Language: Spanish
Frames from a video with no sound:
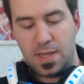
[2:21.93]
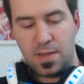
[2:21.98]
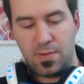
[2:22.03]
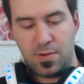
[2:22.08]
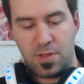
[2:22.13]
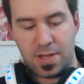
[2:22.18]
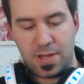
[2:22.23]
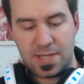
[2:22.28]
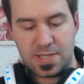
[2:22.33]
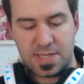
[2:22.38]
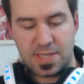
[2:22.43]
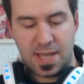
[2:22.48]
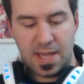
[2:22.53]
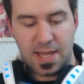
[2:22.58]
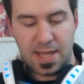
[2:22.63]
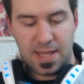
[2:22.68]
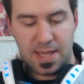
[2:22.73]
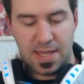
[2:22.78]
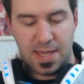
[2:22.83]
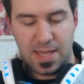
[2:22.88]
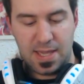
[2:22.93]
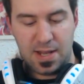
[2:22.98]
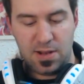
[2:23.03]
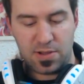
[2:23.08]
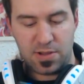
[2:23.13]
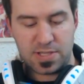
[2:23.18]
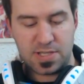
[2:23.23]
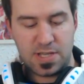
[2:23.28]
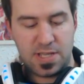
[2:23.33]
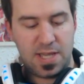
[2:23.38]
Y bueno, aquí está eh,
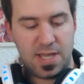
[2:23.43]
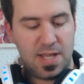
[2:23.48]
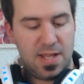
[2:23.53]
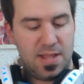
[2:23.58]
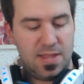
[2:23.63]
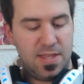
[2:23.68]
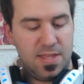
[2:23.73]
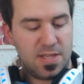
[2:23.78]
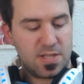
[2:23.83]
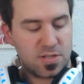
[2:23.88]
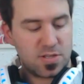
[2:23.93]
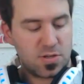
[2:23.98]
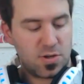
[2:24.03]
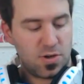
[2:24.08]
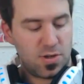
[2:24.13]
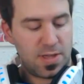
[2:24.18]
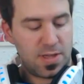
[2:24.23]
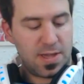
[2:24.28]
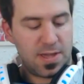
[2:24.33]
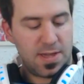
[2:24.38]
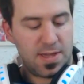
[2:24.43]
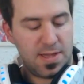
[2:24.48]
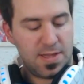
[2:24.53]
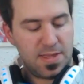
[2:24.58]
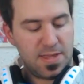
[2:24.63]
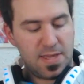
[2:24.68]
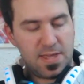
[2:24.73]
lo que sería el disco de,